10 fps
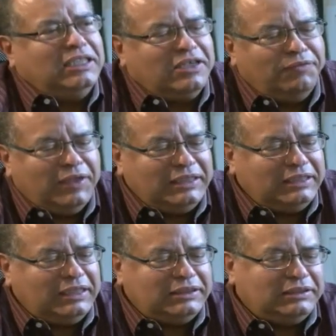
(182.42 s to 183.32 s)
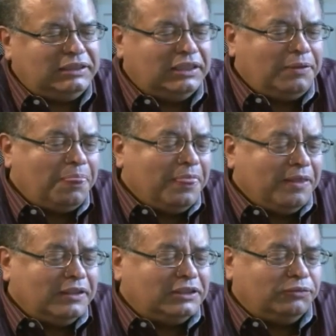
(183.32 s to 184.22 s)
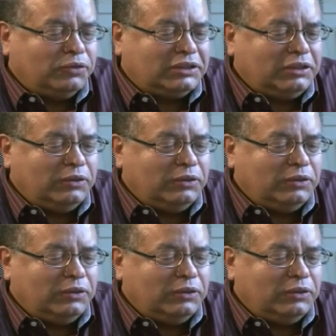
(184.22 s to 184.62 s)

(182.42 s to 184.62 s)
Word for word: né, que vai desde de você